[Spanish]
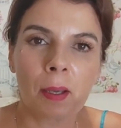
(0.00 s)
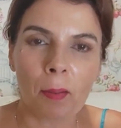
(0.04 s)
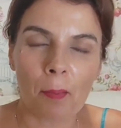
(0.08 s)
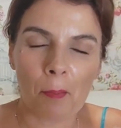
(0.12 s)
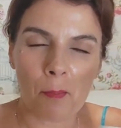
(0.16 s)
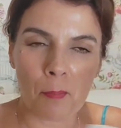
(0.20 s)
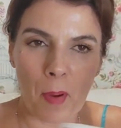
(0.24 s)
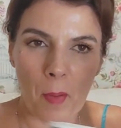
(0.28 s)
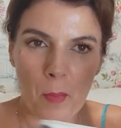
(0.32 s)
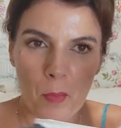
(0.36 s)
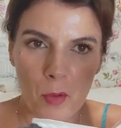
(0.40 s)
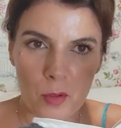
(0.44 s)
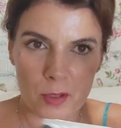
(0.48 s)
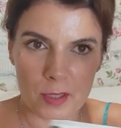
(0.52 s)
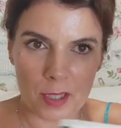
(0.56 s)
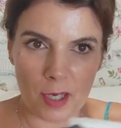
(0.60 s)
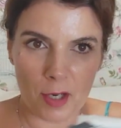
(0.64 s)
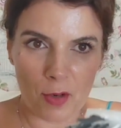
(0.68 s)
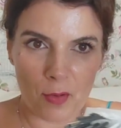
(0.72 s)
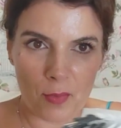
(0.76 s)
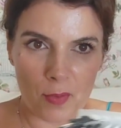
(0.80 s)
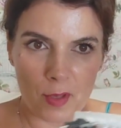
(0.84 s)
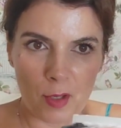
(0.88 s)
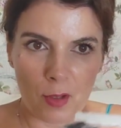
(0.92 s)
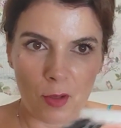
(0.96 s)
para
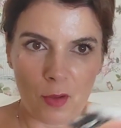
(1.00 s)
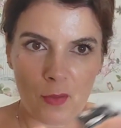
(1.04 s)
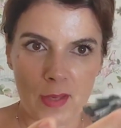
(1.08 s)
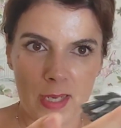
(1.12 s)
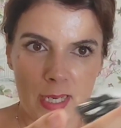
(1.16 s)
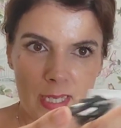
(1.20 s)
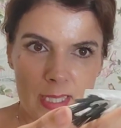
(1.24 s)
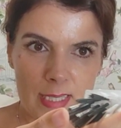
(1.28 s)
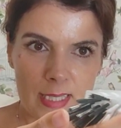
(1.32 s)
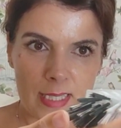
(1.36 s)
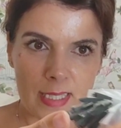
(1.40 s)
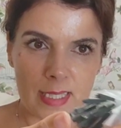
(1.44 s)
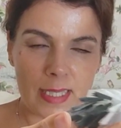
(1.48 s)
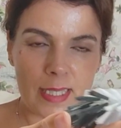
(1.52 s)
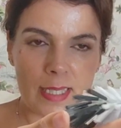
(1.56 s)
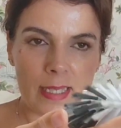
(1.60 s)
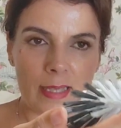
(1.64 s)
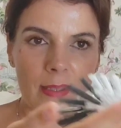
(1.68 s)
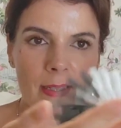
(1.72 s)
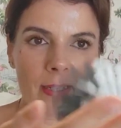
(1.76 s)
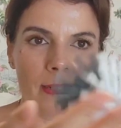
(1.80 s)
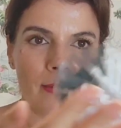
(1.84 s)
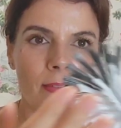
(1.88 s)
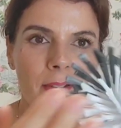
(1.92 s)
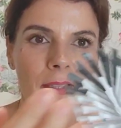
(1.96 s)
mostraros bien lo de las
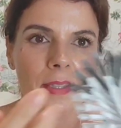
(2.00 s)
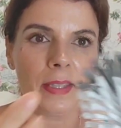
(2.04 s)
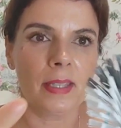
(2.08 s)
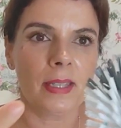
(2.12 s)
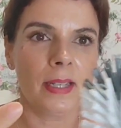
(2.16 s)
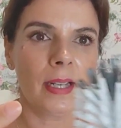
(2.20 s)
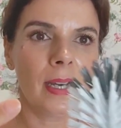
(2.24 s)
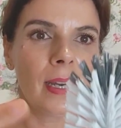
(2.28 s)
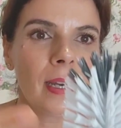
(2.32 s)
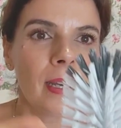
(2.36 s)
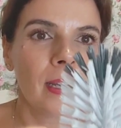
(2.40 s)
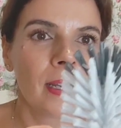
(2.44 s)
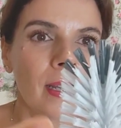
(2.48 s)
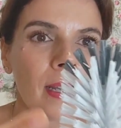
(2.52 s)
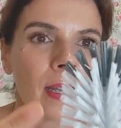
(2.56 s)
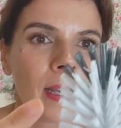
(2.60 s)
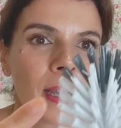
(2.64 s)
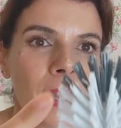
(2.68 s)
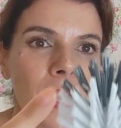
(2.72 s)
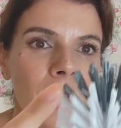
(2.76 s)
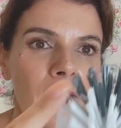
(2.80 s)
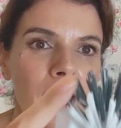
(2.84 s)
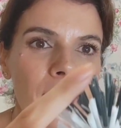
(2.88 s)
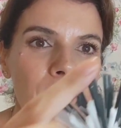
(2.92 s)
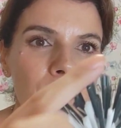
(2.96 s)
esquinas de la bañera.
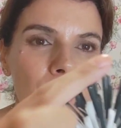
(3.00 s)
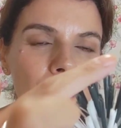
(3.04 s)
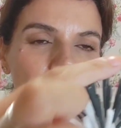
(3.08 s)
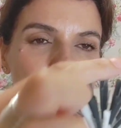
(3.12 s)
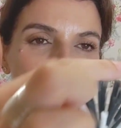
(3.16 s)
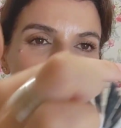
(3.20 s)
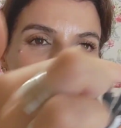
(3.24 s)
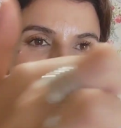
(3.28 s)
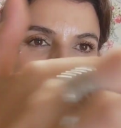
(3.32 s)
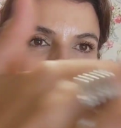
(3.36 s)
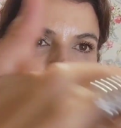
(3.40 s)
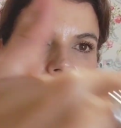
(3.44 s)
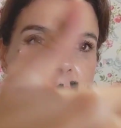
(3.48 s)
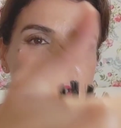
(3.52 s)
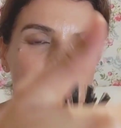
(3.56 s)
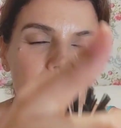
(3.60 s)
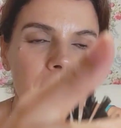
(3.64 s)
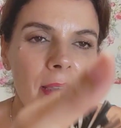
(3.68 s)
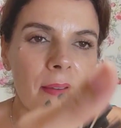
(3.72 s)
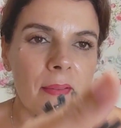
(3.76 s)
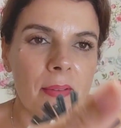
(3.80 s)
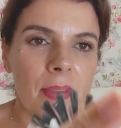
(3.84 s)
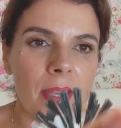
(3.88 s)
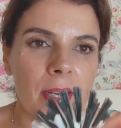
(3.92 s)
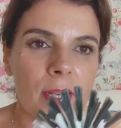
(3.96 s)
Además que está
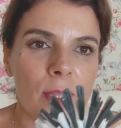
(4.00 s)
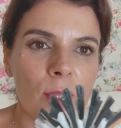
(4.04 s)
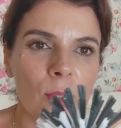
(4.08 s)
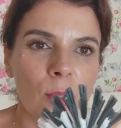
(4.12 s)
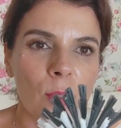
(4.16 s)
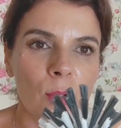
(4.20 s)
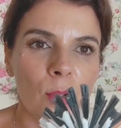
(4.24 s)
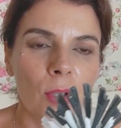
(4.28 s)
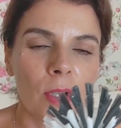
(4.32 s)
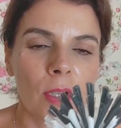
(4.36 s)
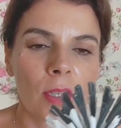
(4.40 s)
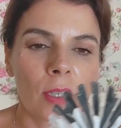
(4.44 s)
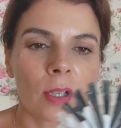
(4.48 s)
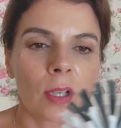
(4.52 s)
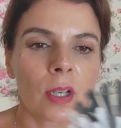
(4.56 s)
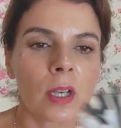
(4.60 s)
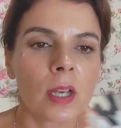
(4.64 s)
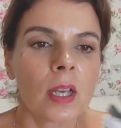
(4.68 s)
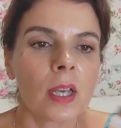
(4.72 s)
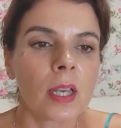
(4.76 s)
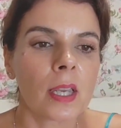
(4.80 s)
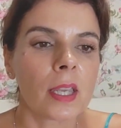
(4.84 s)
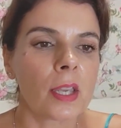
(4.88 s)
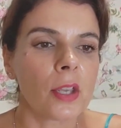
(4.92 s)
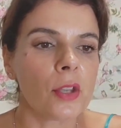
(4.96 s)
así abierto,
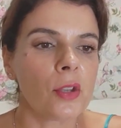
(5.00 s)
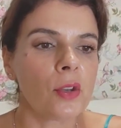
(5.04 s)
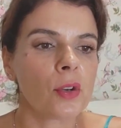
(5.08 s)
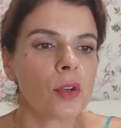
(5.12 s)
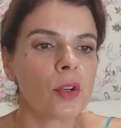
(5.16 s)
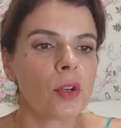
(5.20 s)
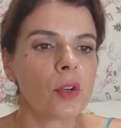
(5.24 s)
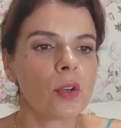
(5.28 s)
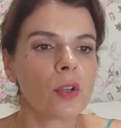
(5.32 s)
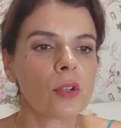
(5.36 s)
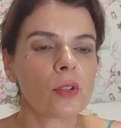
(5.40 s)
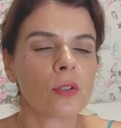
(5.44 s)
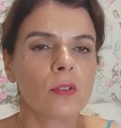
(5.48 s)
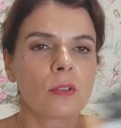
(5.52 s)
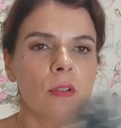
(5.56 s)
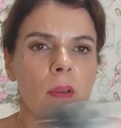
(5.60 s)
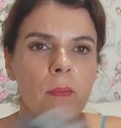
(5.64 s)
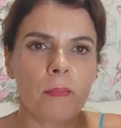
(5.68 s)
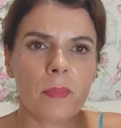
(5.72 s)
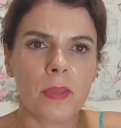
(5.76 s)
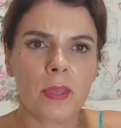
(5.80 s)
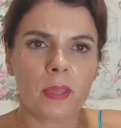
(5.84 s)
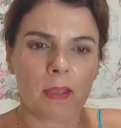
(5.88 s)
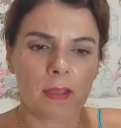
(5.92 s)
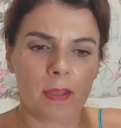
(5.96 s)
que yo creo que esto
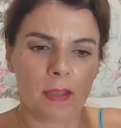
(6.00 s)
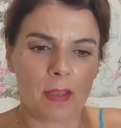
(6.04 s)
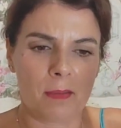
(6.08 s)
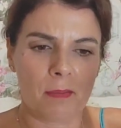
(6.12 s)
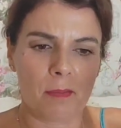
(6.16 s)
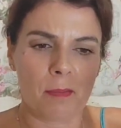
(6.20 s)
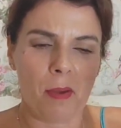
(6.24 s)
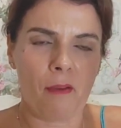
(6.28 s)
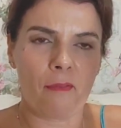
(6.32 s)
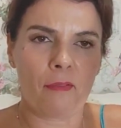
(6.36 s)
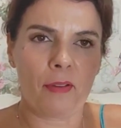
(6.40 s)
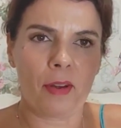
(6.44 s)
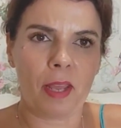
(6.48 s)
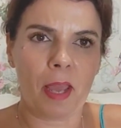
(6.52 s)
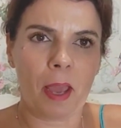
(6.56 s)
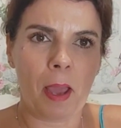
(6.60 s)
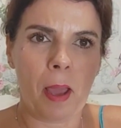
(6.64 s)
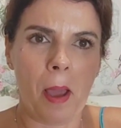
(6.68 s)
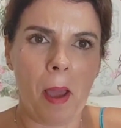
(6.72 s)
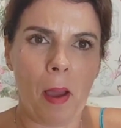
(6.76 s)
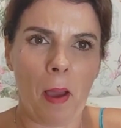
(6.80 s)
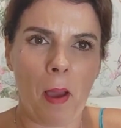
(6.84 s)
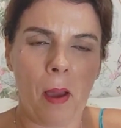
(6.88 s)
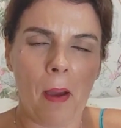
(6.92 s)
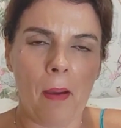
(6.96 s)
también es para
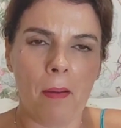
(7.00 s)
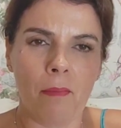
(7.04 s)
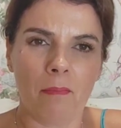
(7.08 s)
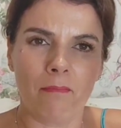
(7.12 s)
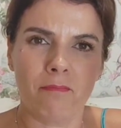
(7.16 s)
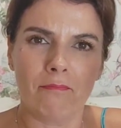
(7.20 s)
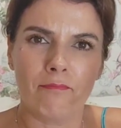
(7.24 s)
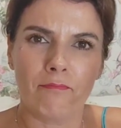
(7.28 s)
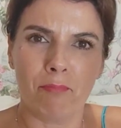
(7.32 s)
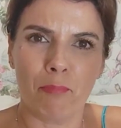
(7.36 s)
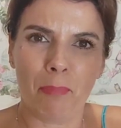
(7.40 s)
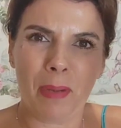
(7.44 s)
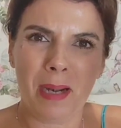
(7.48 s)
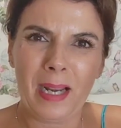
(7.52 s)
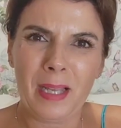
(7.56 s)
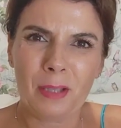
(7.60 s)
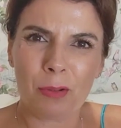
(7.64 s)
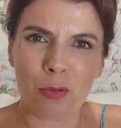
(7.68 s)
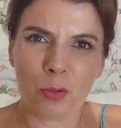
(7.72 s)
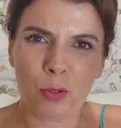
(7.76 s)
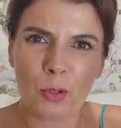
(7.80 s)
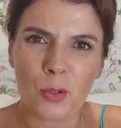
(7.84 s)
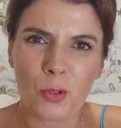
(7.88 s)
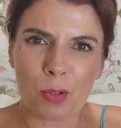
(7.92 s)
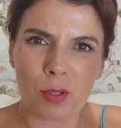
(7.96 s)
fregar
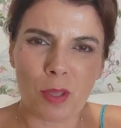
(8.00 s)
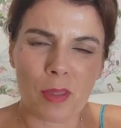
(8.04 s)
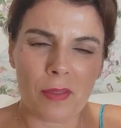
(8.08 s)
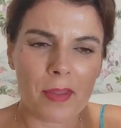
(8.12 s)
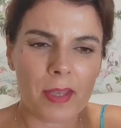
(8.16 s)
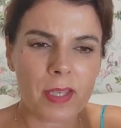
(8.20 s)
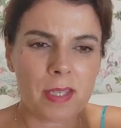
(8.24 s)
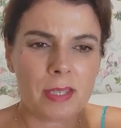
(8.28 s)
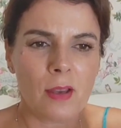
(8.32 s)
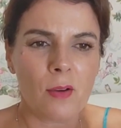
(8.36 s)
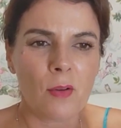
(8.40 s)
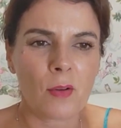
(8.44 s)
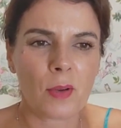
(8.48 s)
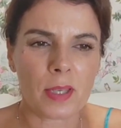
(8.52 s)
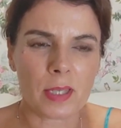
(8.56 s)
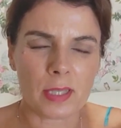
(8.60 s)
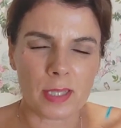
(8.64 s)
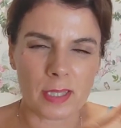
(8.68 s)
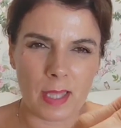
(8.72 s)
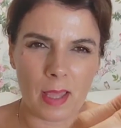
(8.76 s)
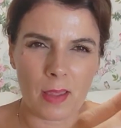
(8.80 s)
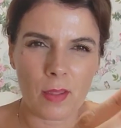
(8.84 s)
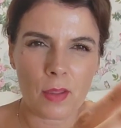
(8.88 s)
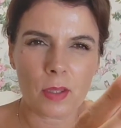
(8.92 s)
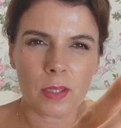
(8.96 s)
plato y cosas de esas, aunque
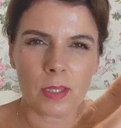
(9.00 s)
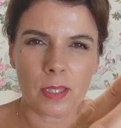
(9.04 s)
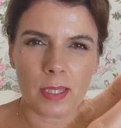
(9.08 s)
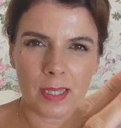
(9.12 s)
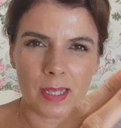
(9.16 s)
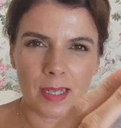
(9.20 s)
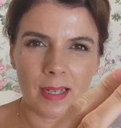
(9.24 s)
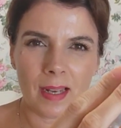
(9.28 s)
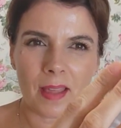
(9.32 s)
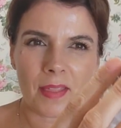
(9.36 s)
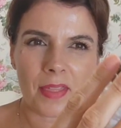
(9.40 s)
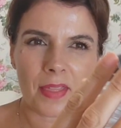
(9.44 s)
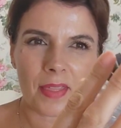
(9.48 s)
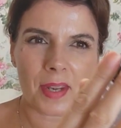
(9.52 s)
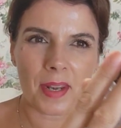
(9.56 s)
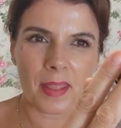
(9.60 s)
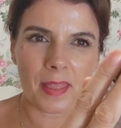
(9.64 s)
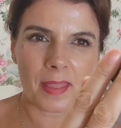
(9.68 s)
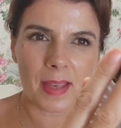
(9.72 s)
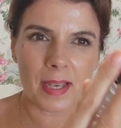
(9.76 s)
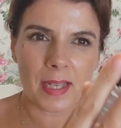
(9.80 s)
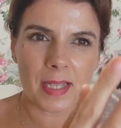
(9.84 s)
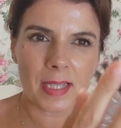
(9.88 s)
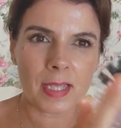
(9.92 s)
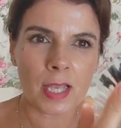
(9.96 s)
está, tiene las
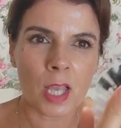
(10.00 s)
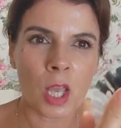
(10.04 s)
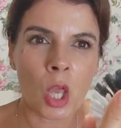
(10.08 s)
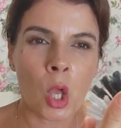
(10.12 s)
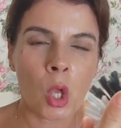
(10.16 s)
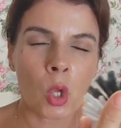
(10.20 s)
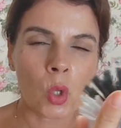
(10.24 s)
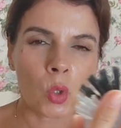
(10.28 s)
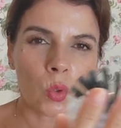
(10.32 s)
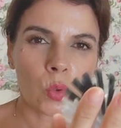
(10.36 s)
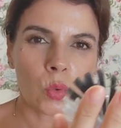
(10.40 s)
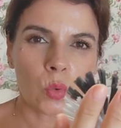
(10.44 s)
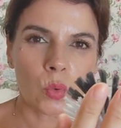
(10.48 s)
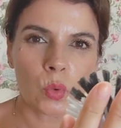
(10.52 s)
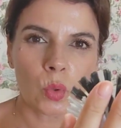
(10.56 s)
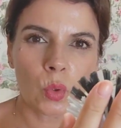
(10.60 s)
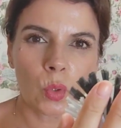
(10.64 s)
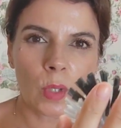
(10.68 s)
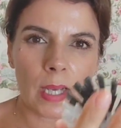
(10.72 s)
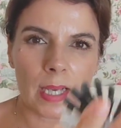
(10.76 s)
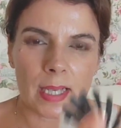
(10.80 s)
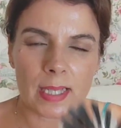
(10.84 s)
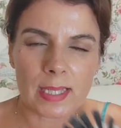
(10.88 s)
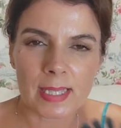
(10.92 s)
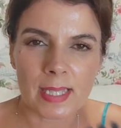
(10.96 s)
cerdas
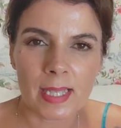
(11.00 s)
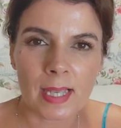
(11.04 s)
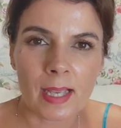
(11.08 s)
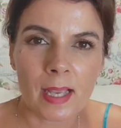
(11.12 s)
duras.